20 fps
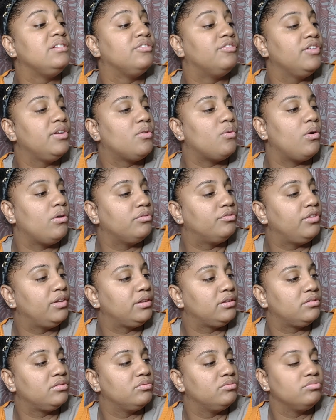qu'il fait quoi en
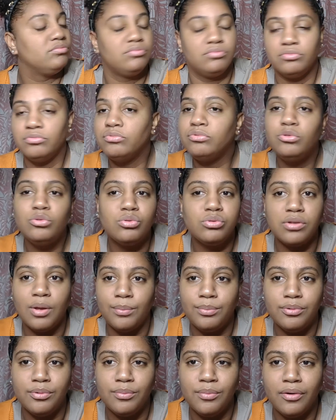fait. Tout
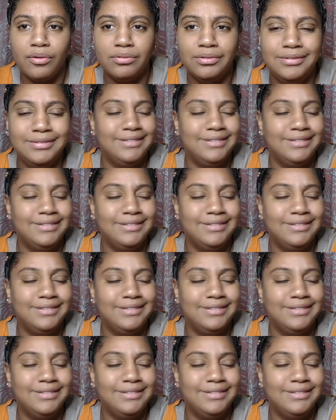simplement.